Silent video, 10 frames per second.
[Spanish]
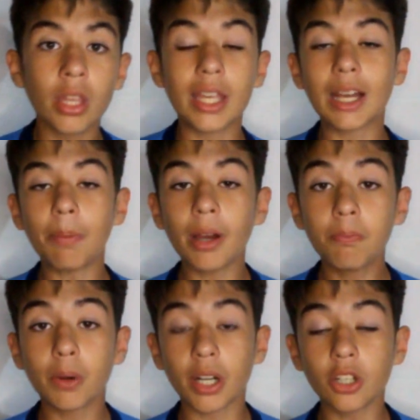Y
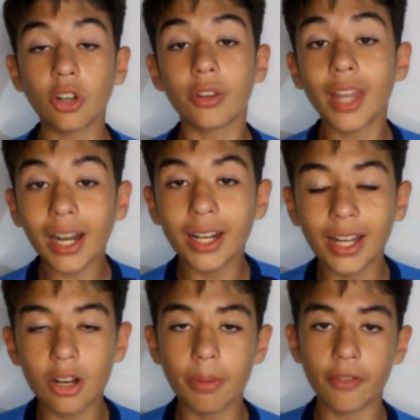capaz, ¿por qué no?, darle
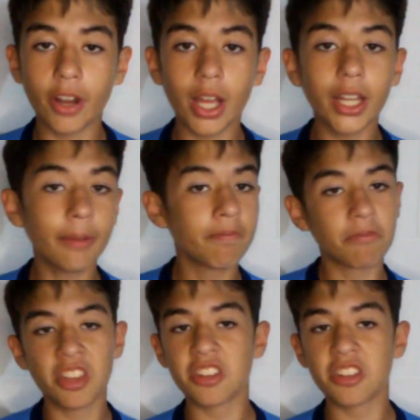la Copa Africana,